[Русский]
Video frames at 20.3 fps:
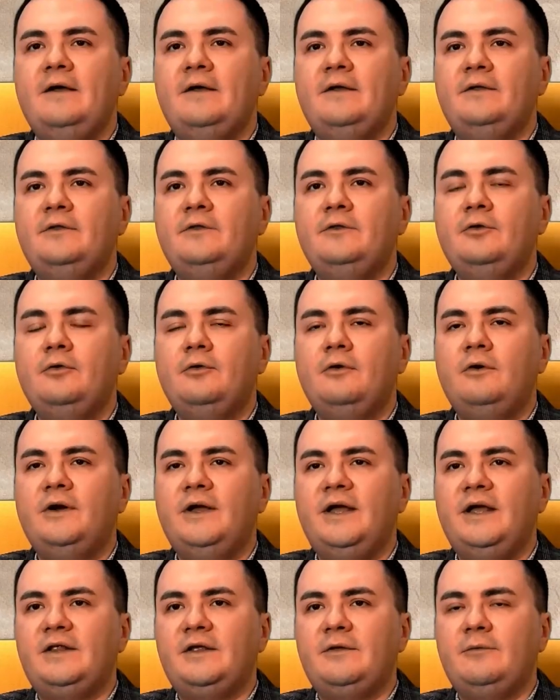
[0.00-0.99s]
Но
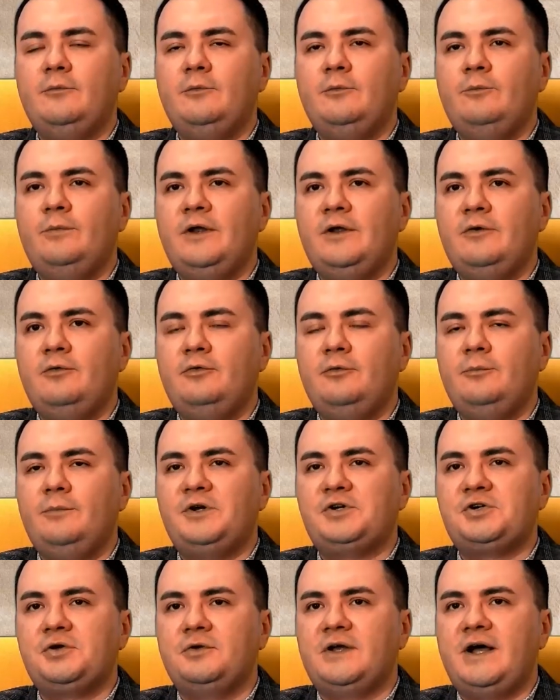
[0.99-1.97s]
этому периоду
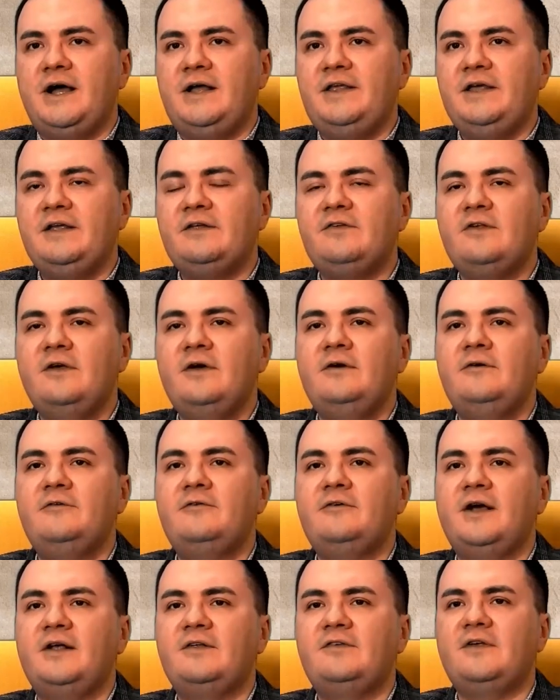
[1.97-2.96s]
пришел конец,
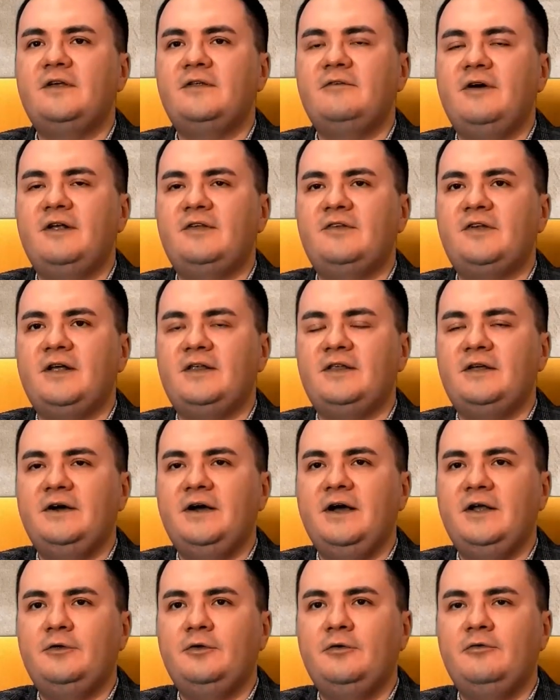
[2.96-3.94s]
конце 20-х
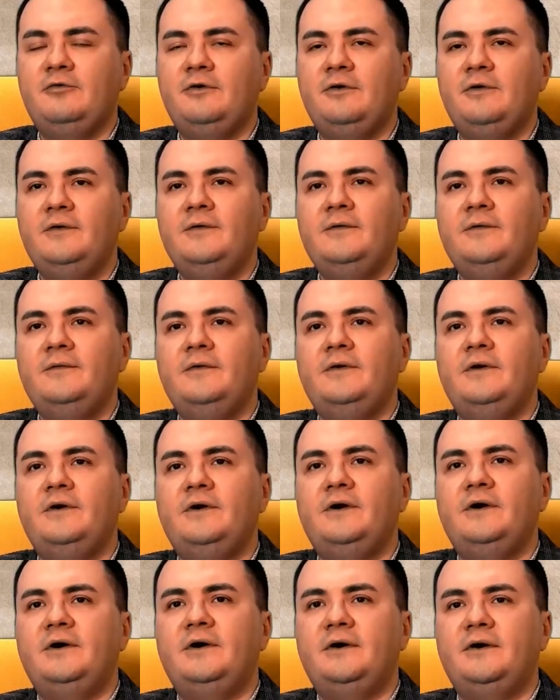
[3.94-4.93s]
годов
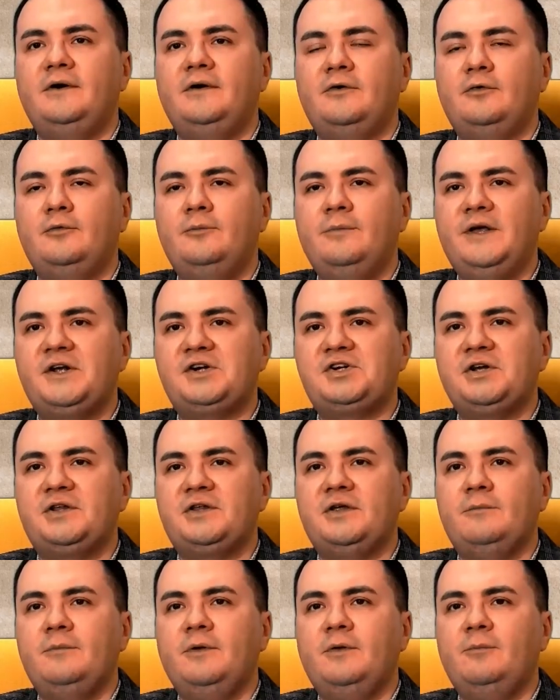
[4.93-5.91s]
а, рубеж
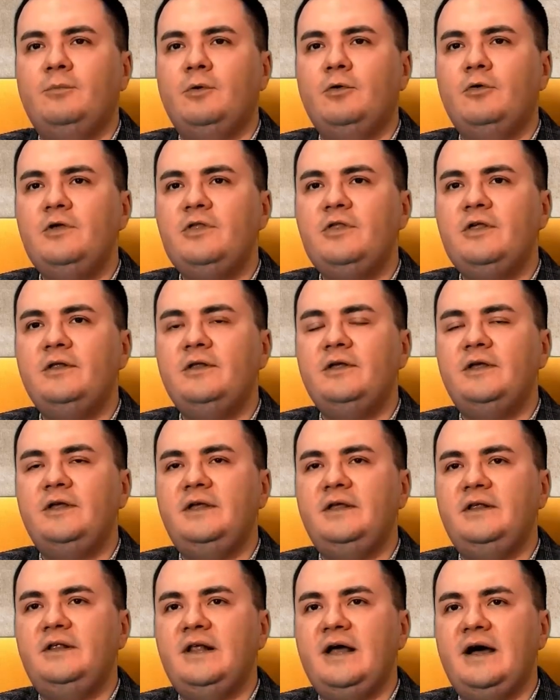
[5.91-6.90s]
этот был пройден,
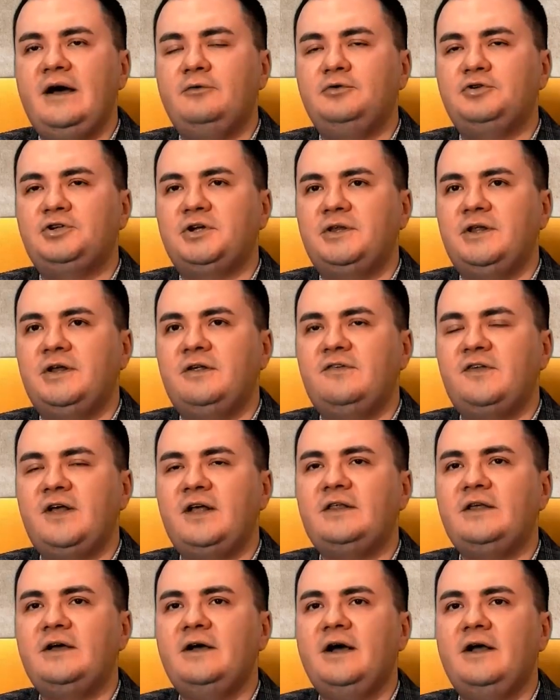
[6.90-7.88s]
и для уже
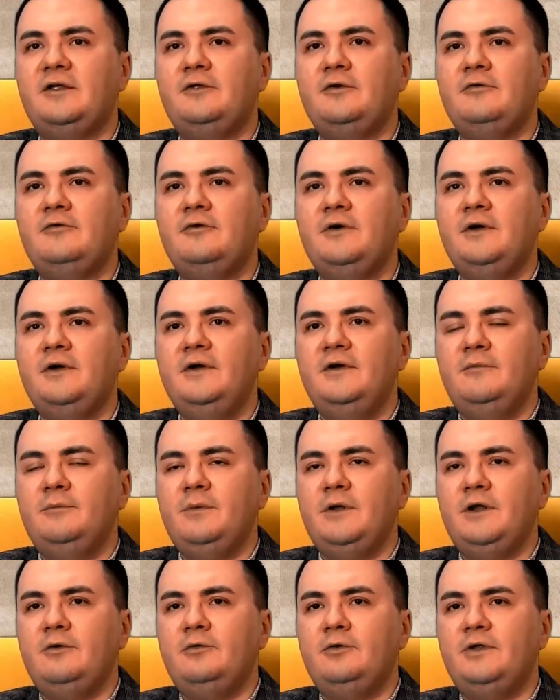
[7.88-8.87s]
30-х годов
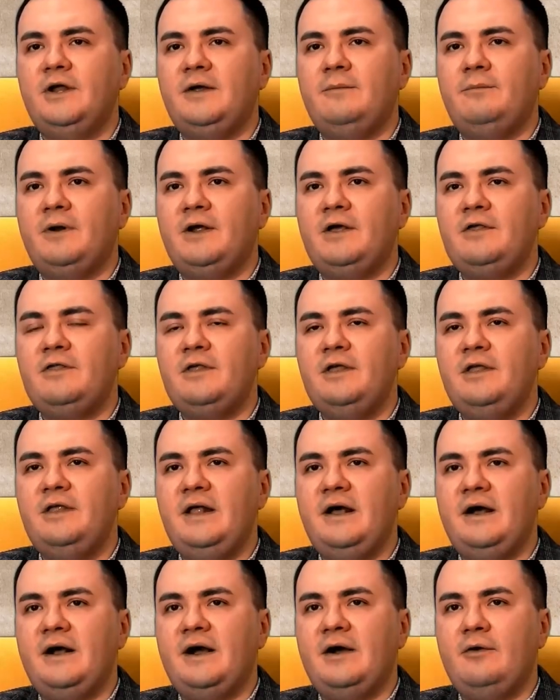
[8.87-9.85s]
периода репрессий
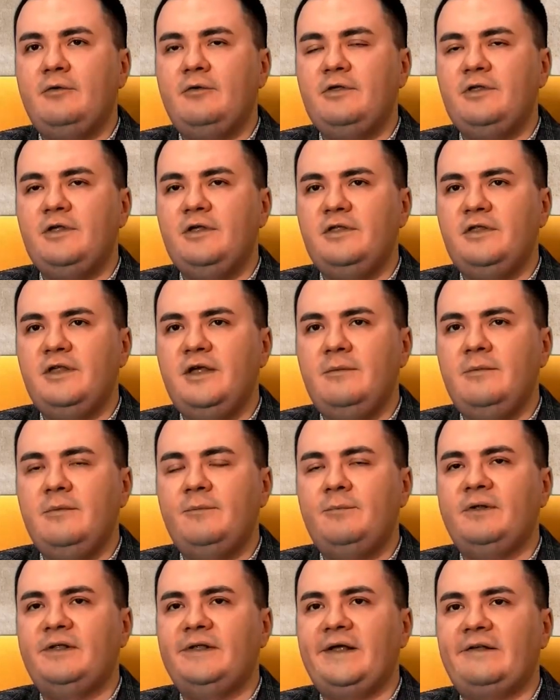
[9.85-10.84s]
ни о какой системе,
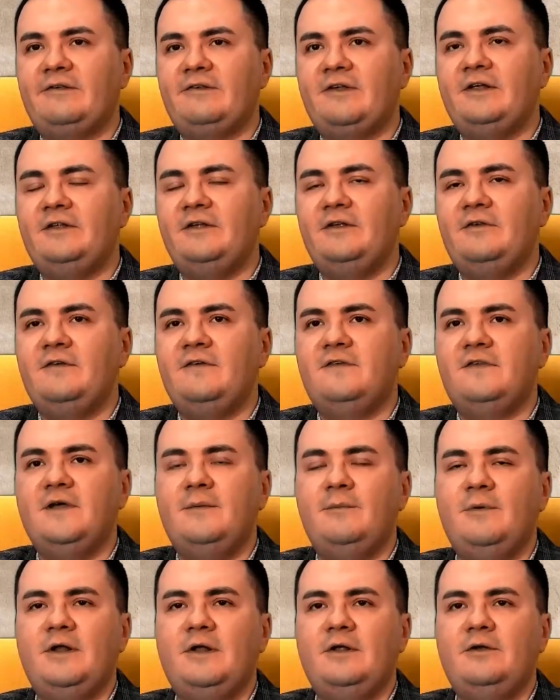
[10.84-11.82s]
полноценной
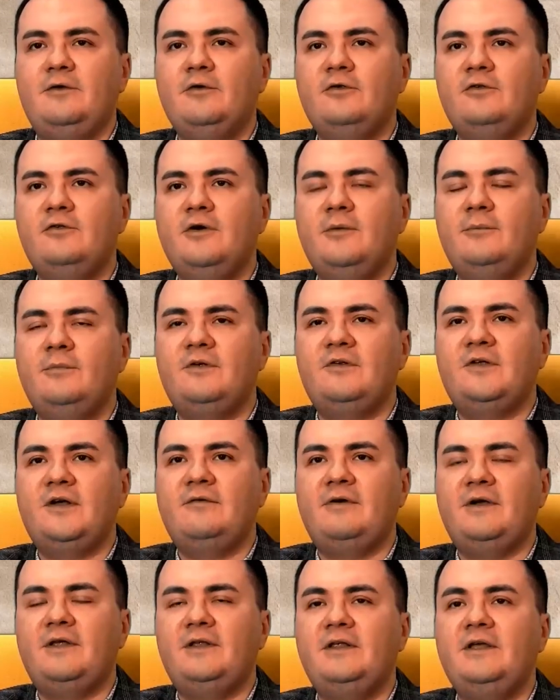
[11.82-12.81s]
системе религиозного
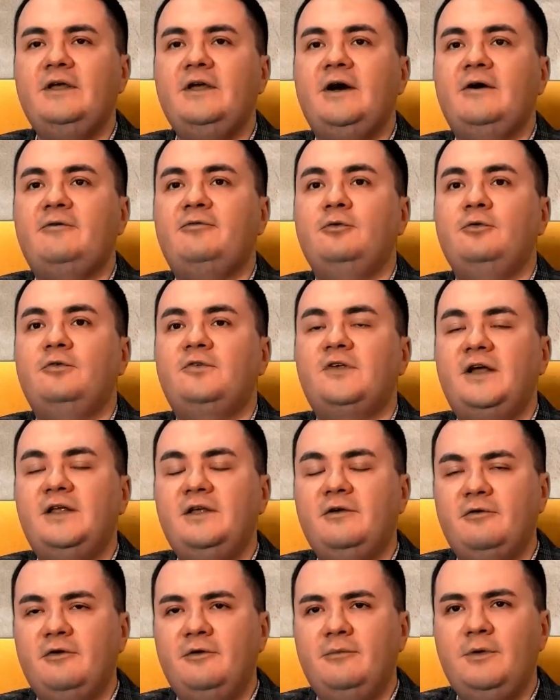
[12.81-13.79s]
образования, да и о
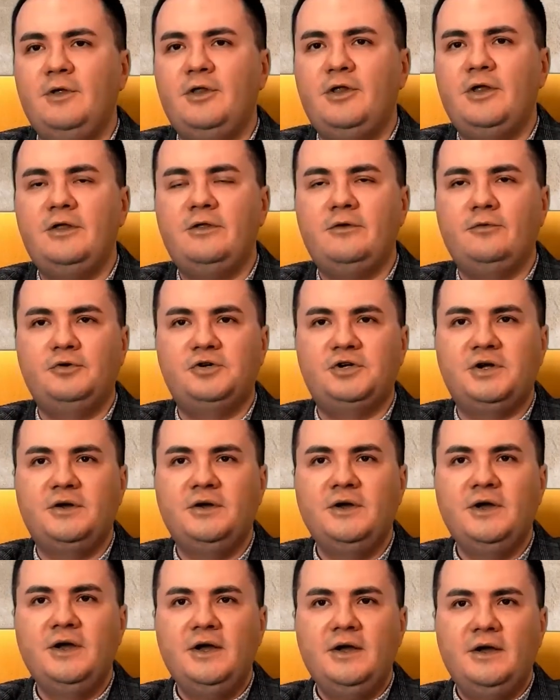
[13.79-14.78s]
функционировании мечети уже
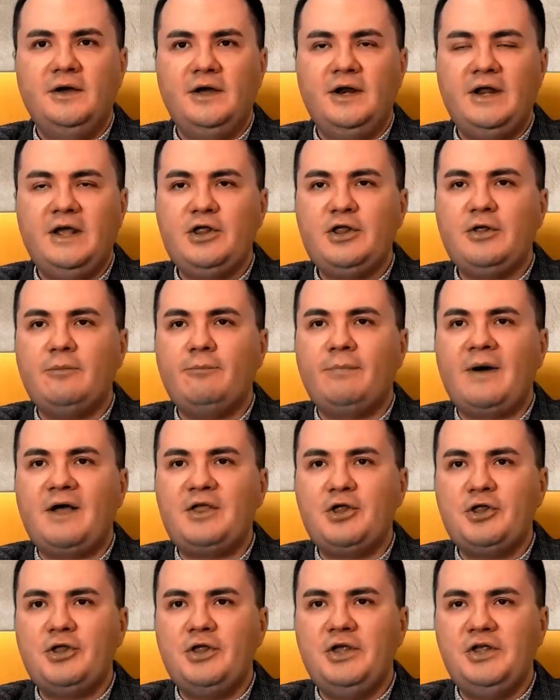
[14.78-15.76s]
речи
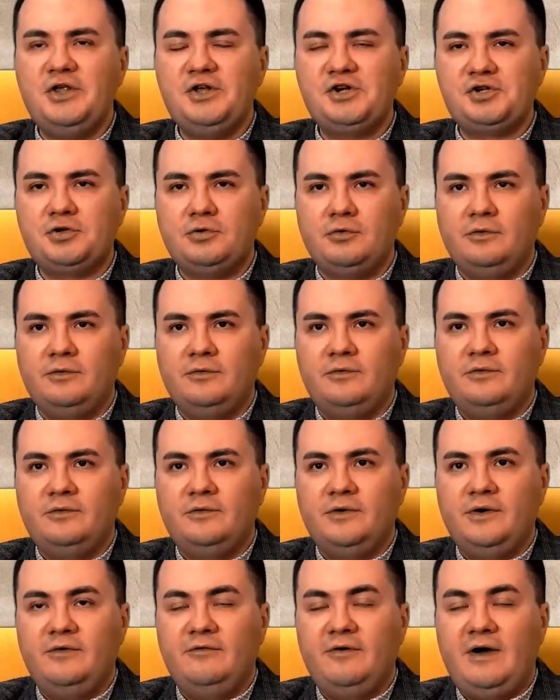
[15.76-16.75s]
почти не шло.
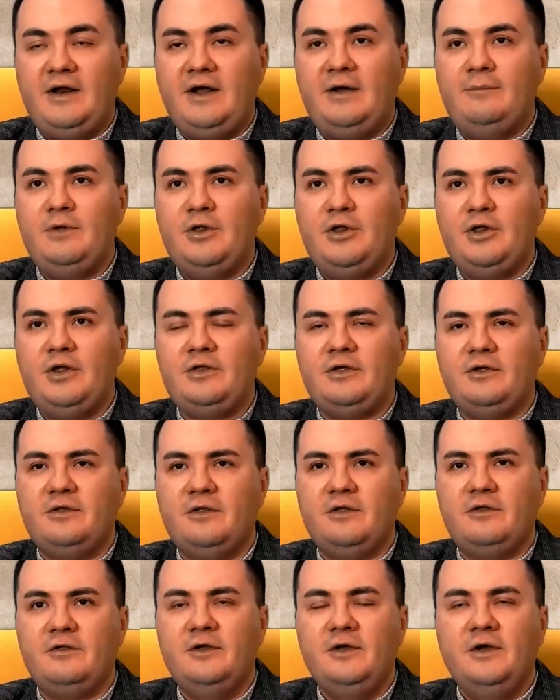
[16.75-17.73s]
Говоря о мечетях,
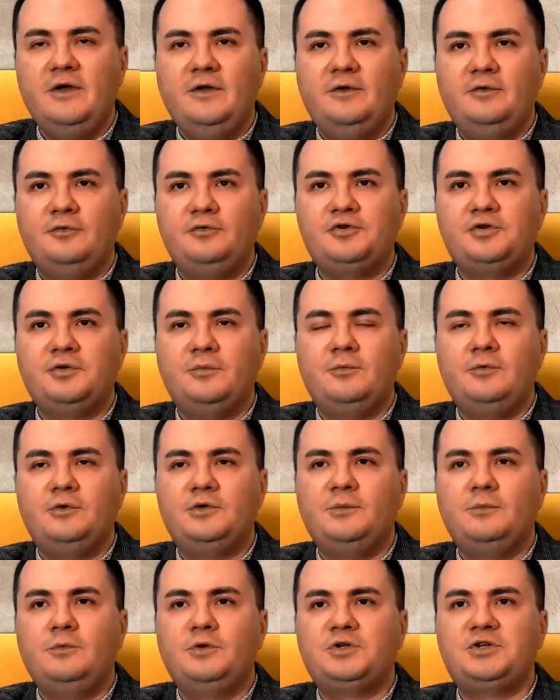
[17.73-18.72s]
здесь
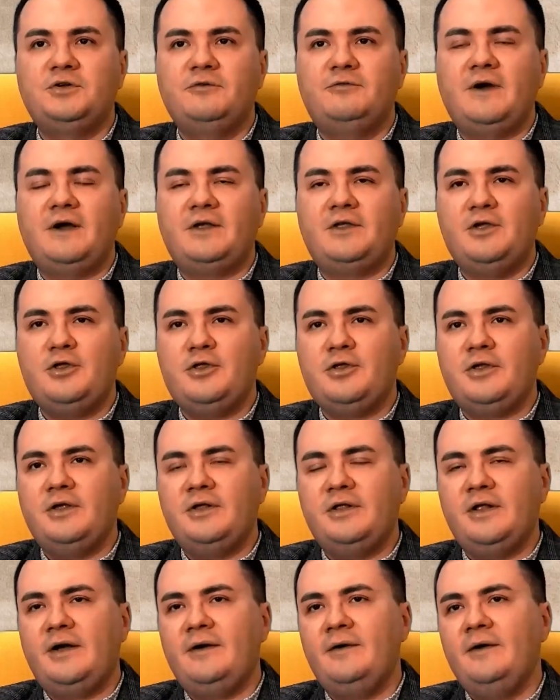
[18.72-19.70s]
нужно, можно фактически
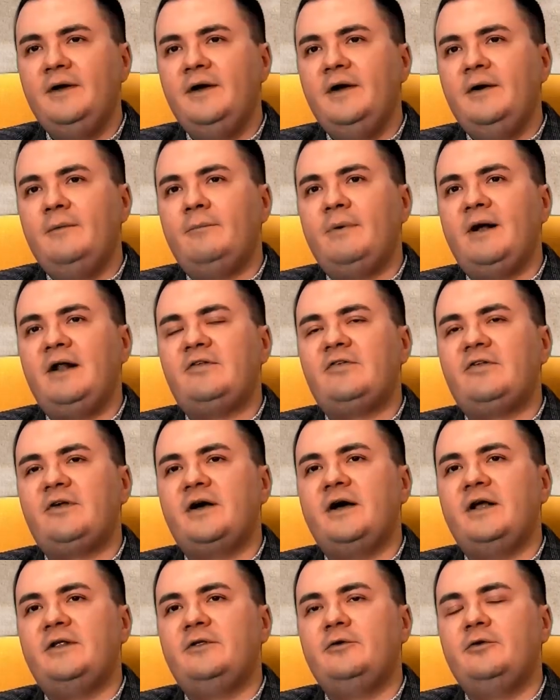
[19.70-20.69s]
на
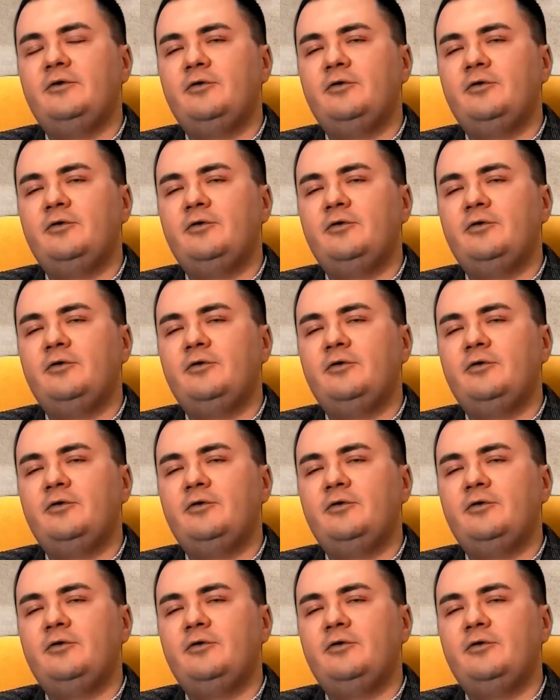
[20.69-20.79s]
пальцах одной